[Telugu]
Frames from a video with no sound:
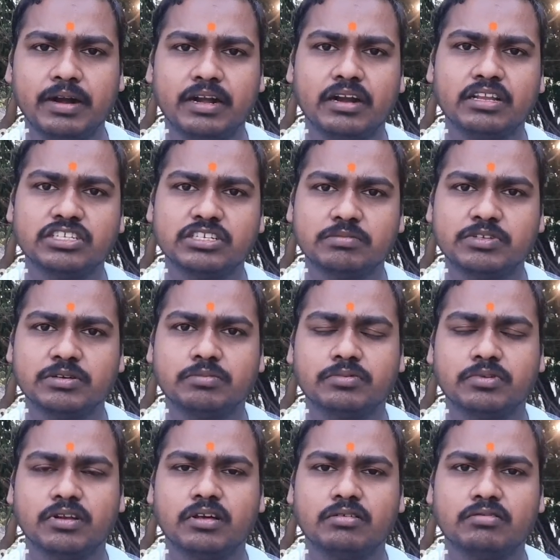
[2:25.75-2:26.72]
పెట్టండి అని చెప్పి
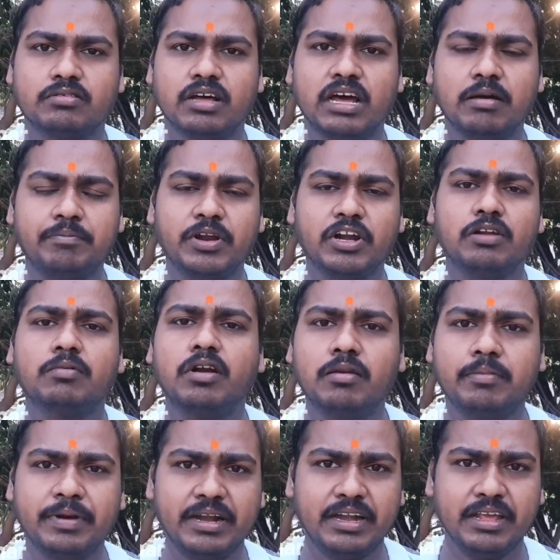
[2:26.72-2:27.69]
చెప్తున్నారు ఆ
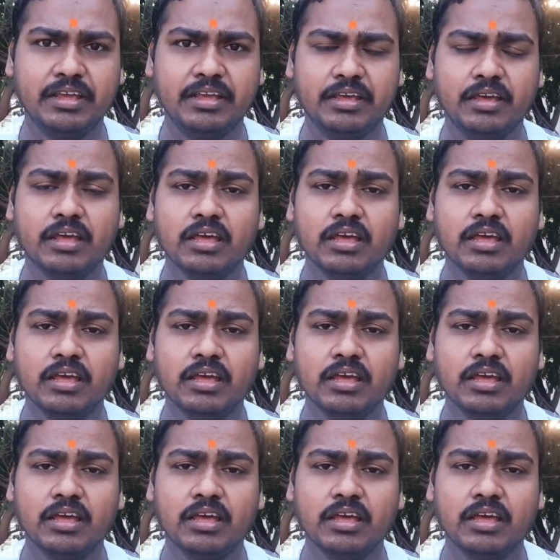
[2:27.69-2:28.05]
పెట్టుబడులు పెట్టి